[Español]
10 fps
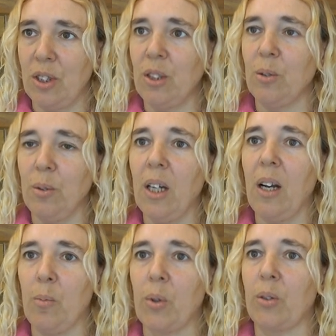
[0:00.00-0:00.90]
si tuviera
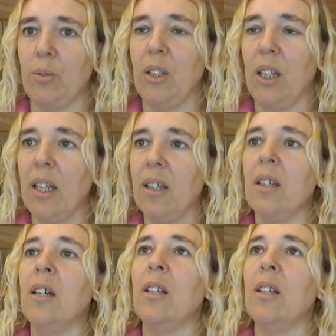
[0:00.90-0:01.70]
la oportunidad,